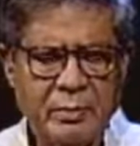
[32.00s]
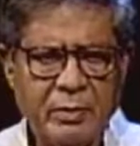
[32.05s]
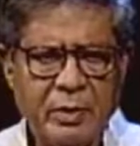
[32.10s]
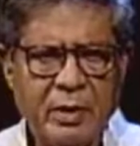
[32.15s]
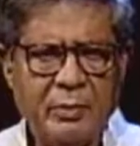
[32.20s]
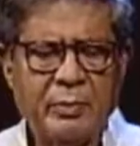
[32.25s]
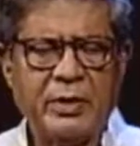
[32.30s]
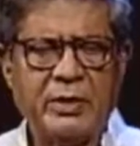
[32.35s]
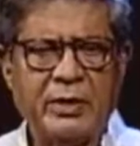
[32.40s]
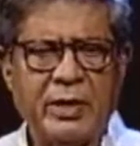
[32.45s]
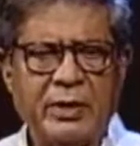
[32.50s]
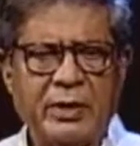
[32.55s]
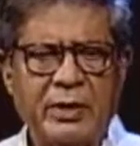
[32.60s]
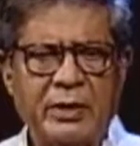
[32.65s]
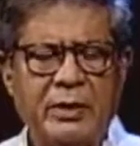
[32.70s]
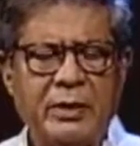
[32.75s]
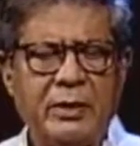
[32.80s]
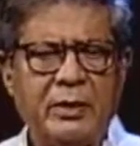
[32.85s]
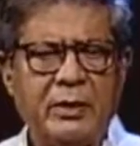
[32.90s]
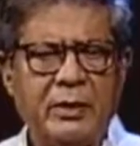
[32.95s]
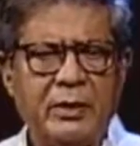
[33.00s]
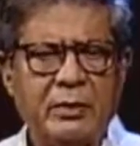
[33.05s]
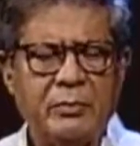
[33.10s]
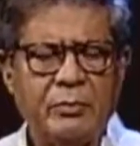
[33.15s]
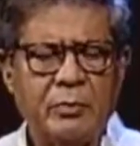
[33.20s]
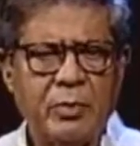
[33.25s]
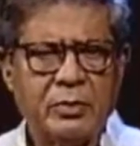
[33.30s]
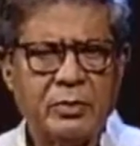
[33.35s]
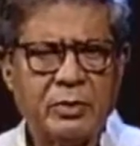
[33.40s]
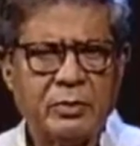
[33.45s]
আমরা জানি
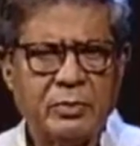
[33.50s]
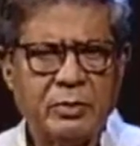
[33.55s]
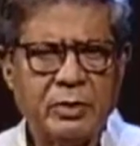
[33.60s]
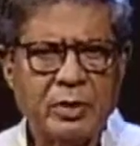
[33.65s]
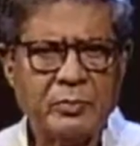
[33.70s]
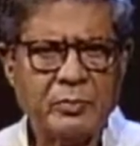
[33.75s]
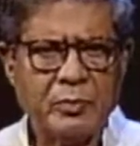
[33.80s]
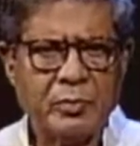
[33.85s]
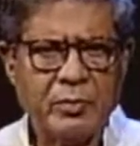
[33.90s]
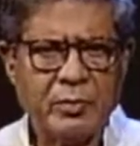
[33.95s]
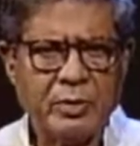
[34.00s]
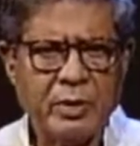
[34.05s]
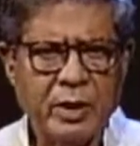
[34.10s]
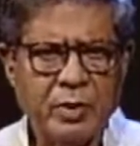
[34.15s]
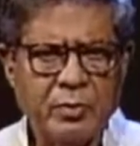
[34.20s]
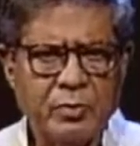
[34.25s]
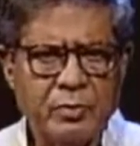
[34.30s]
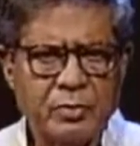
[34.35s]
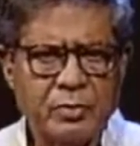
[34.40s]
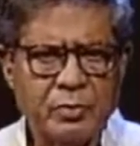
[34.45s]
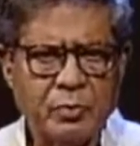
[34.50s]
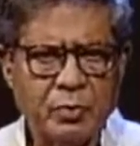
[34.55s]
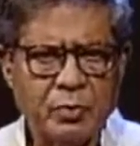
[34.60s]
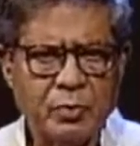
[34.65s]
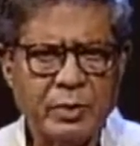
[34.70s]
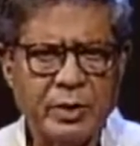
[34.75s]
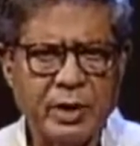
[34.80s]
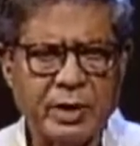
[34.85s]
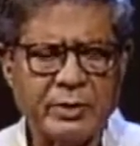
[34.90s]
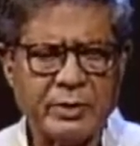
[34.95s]
পঁচাত্তরের পনেরোই আগস্ট ভোর
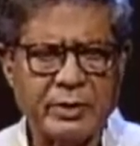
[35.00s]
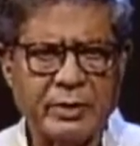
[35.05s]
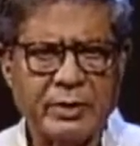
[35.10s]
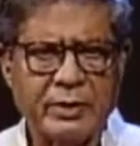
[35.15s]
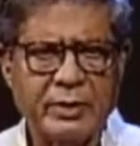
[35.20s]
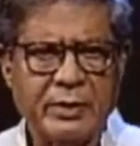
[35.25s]
রাতে